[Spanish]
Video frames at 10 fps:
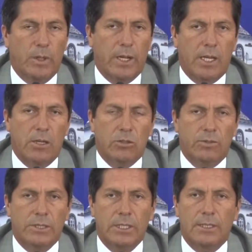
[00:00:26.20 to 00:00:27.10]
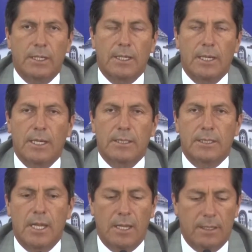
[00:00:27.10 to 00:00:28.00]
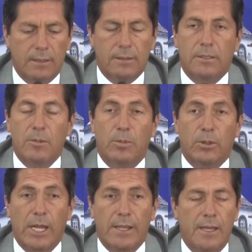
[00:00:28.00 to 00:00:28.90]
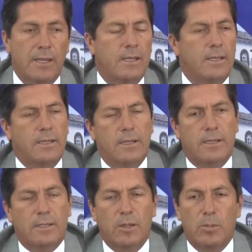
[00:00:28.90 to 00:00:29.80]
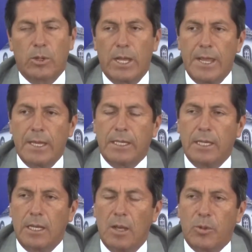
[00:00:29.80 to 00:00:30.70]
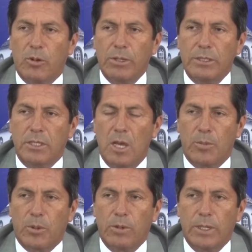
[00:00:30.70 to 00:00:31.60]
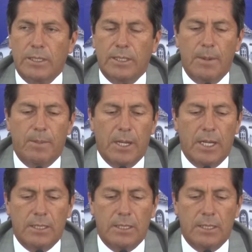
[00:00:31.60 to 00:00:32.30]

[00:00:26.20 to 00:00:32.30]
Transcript: para que nos visiten en esta temporada, temporada que la provincia aprovecha para